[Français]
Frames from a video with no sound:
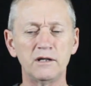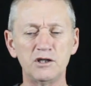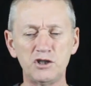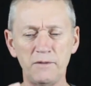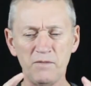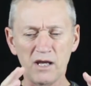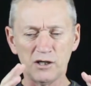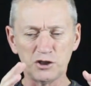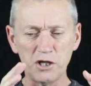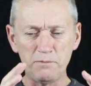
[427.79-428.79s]

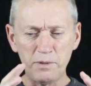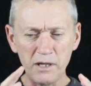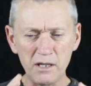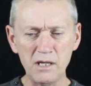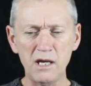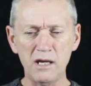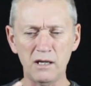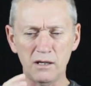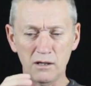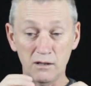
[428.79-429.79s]
J'ai
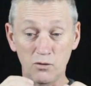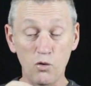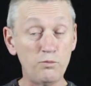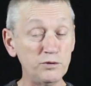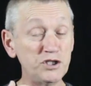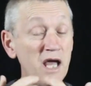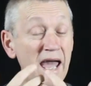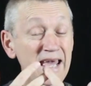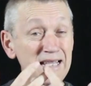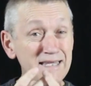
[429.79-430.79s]
prié, j'ai
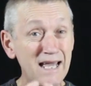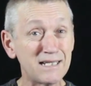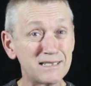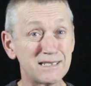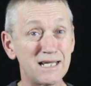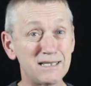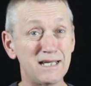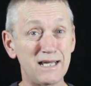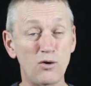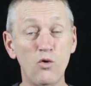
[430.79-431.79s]

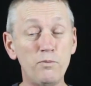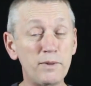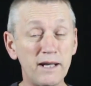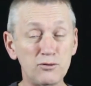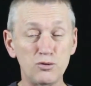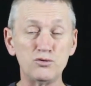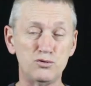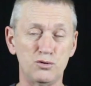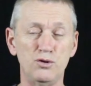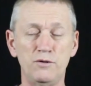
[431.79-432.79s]
intercédé auprès de
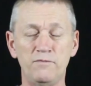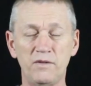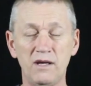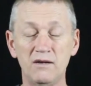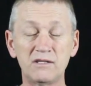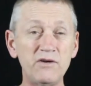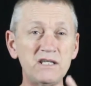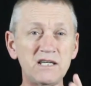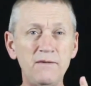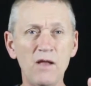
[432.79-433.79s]
Dieu. Vous savez
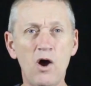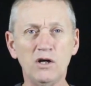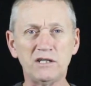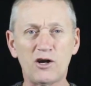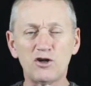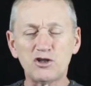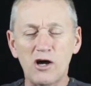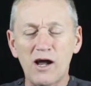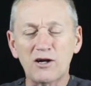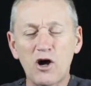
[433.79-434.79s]
ici, ça
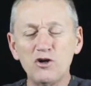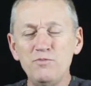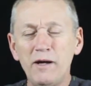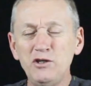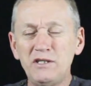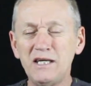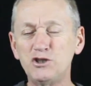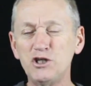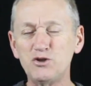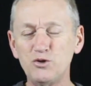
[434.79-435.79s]
ressort encore l'humanité de
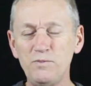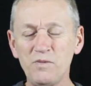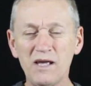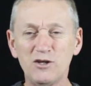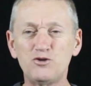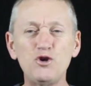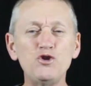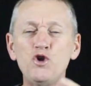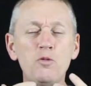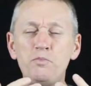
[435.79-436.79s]
Jésus. Dieu
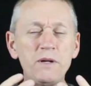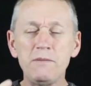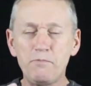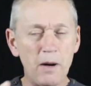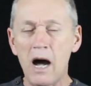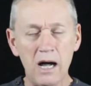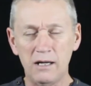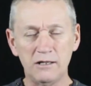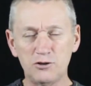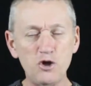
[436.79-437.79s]
ne prie
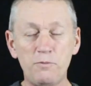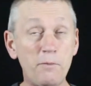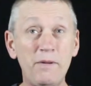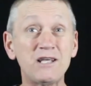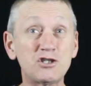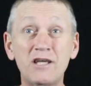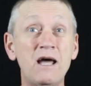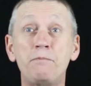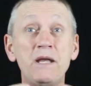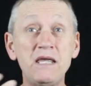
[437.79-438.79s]
pas. Dieu n'a pas personne
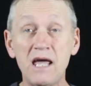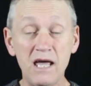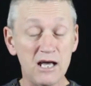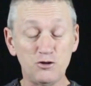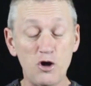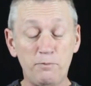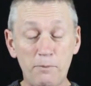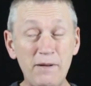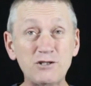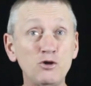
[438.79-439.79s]
à prier. Dieu n'a
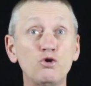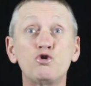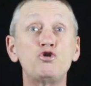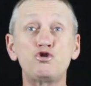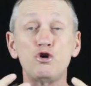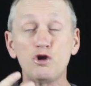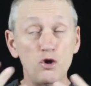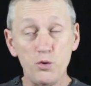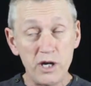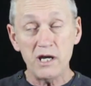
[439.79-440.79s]
pas personne au-dessus de
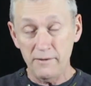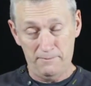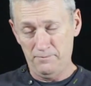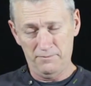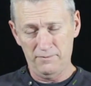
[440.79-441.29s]
lui.